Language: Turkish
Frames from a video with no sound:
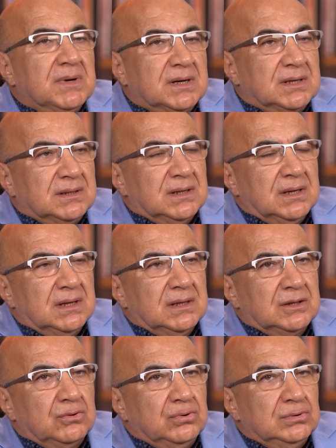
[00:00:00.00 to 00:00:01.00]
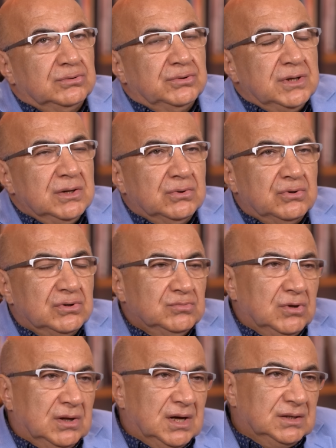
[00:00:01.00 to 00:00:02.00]
Bakın e, kültüre
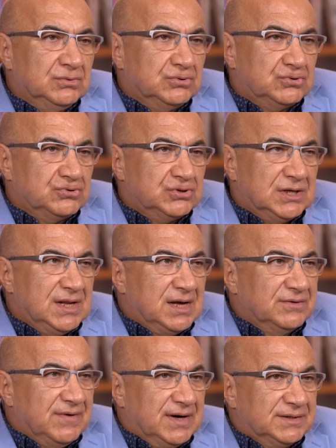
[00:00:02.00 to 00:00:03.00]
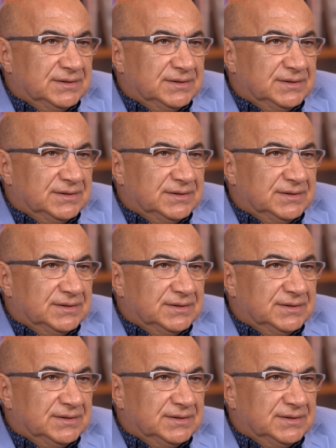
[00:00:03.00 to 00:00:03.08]
uyumlu olan olan düşünceler var.